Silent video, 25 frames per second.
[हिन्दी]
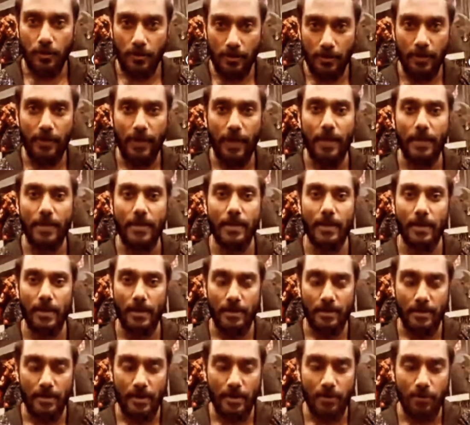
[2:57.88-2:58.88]
है कि
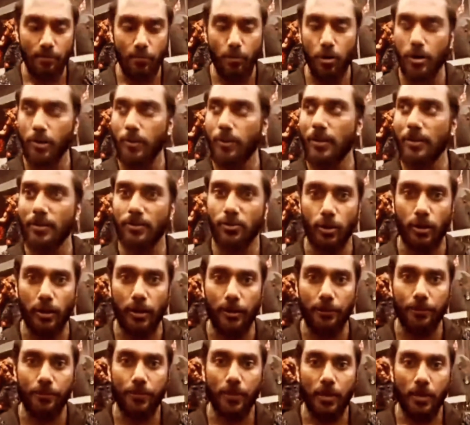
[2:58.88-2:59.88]
इंडियन बॉडी बिल्डर जो है
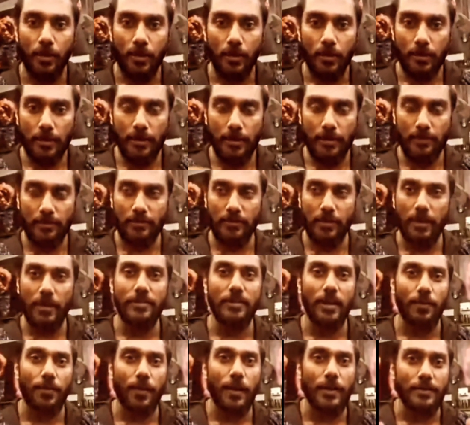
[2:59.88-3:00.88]
इतना
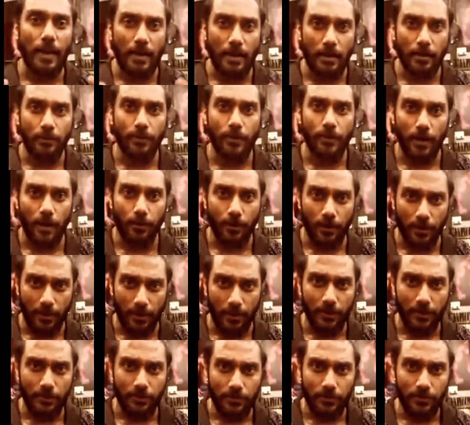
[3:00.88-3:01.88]
ज्यादा टैलेंट भरा पड़ा है
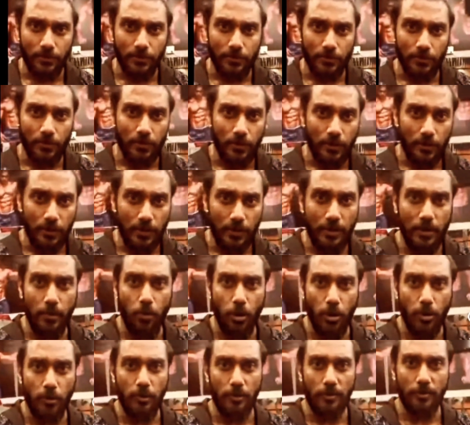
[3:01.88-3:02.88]
इंडियन बॉडी
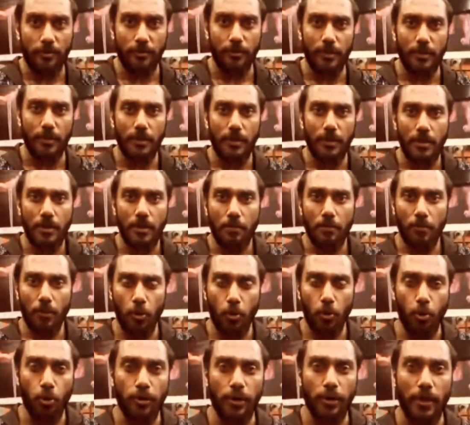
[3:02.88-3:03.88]
बिल्डर्स में और हो
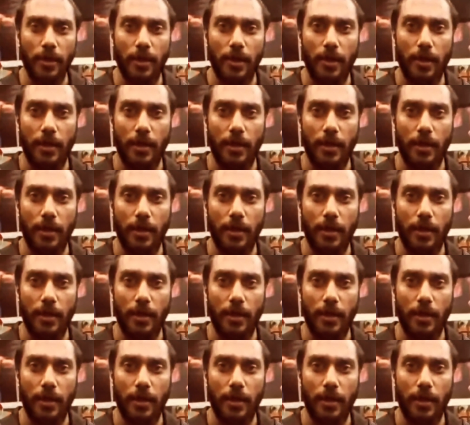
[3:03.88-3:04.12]
क्या रहा है